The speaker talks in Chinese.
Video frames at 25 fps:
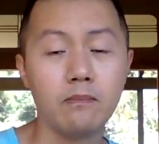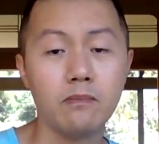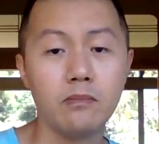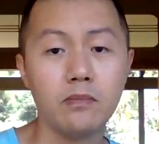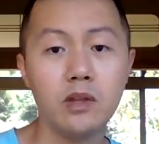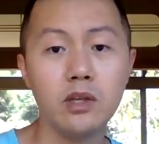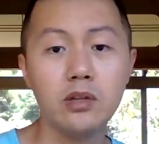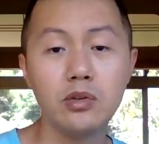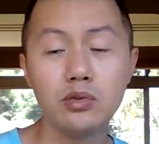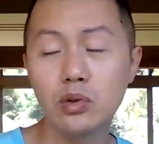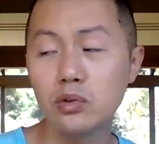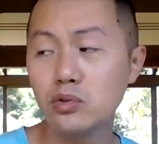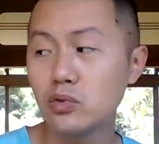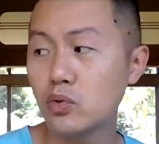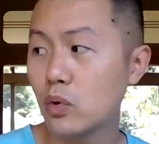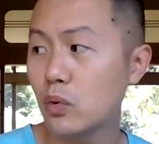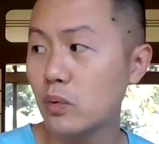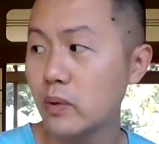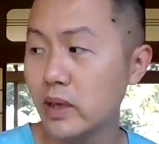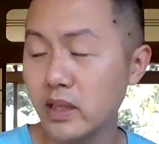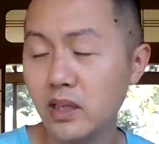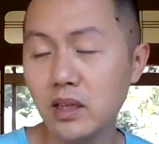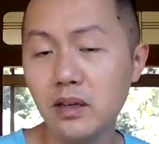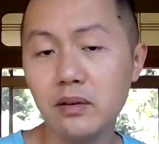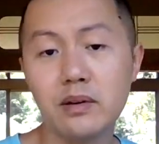你说作
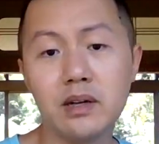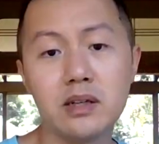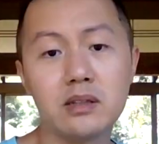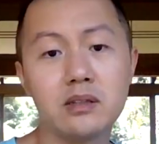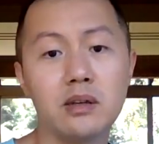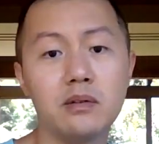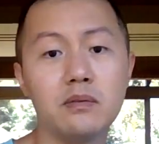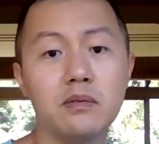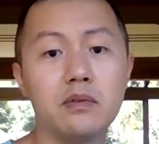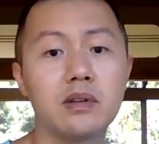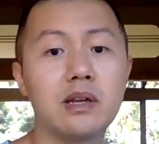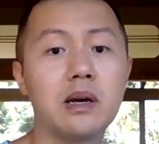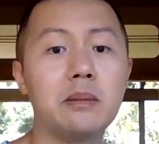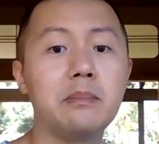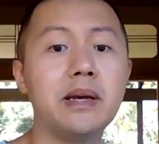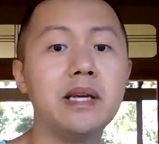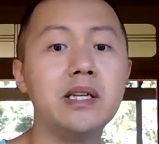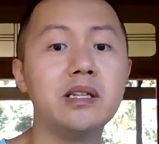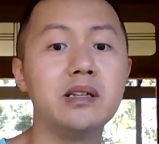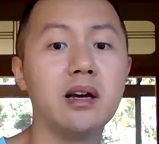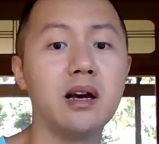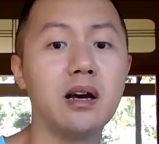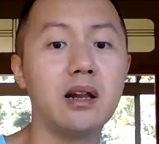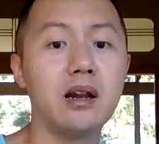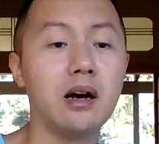为地方政府，他没
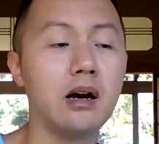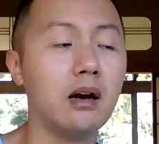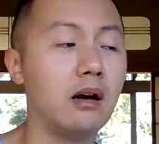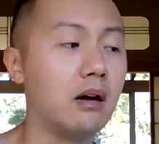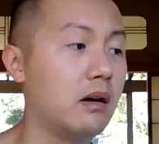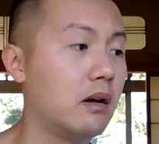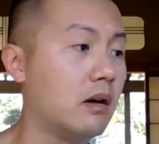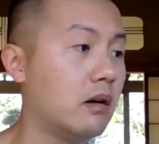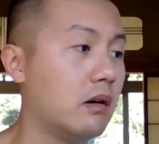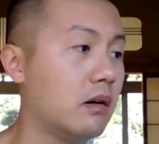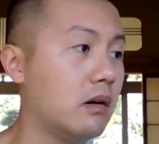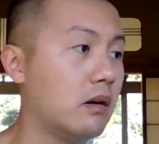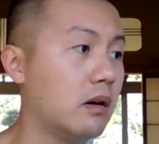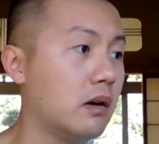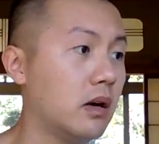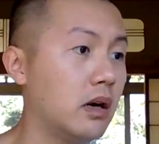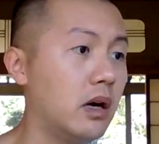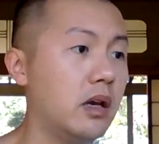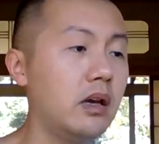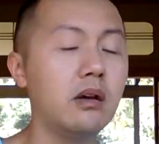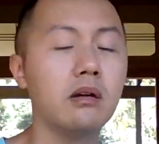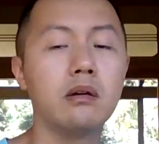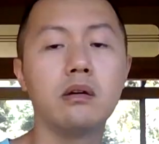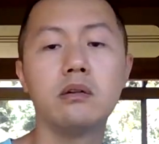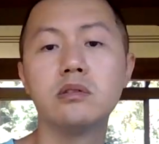钱了，
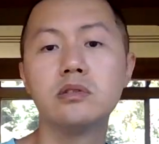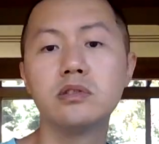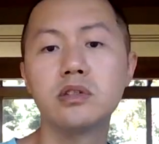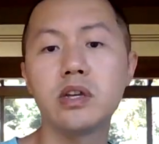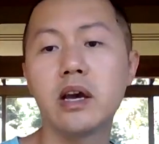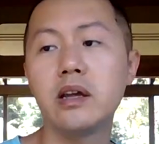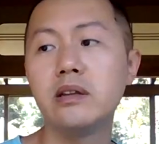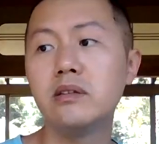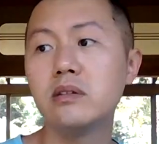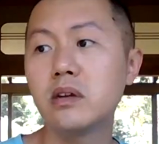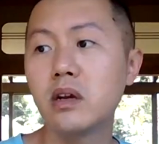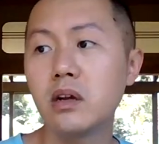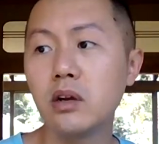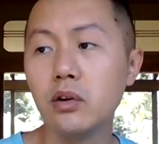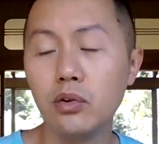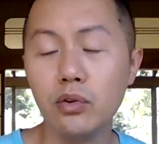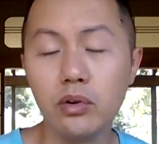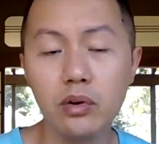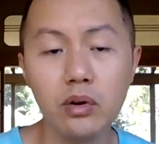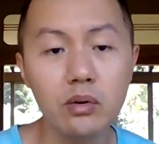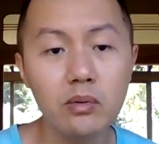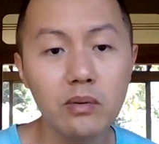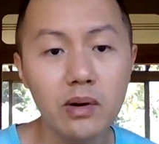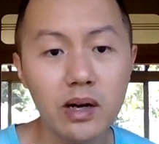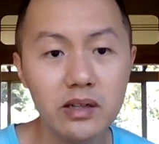哎，趁这个
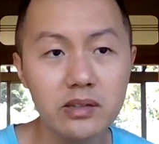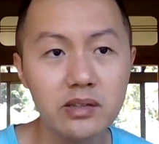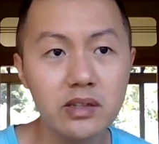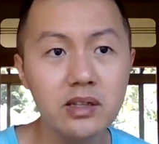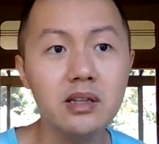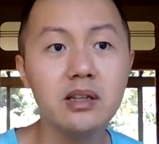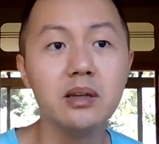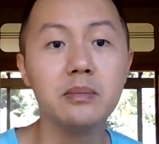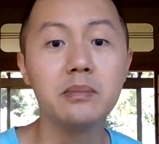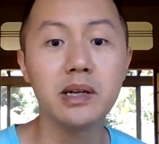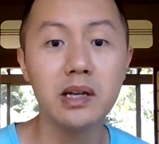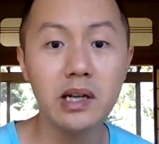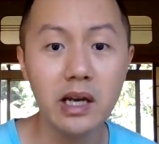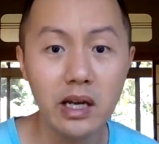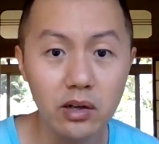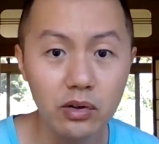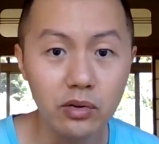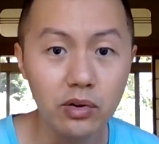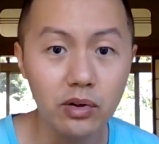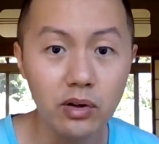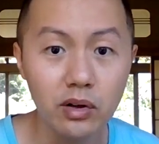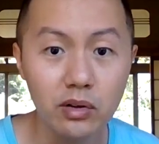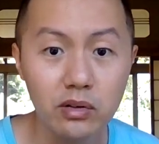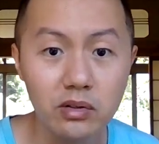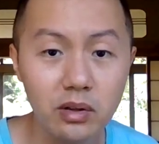旅游旺季，你们来
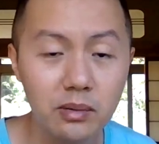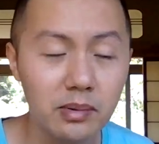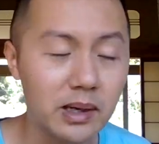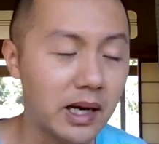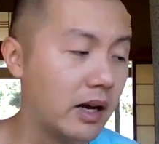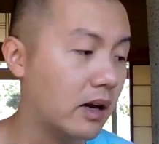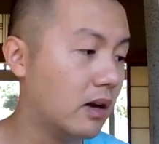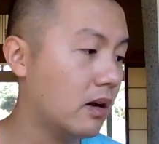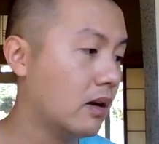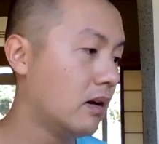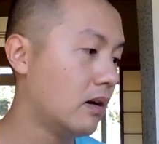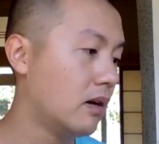旅游是吧？